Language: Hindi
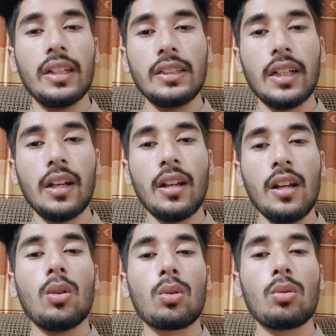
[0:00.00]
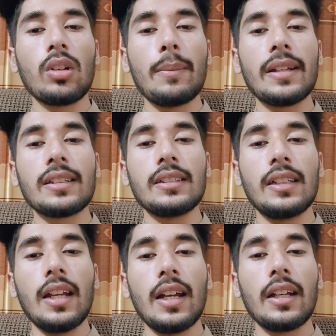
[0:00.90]
दिया है और उनका मैसेज
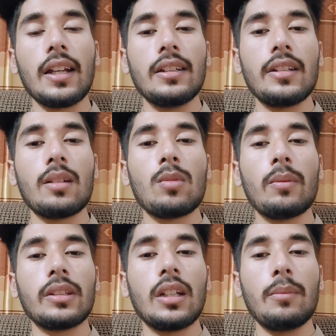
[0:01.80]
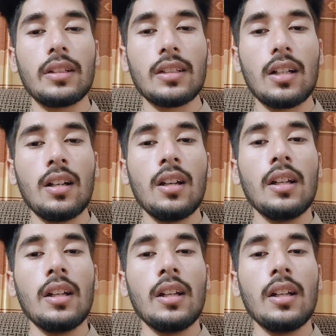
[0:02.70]
ये है कि इंजीनियर मोहम्मद अली मिर्ज़ा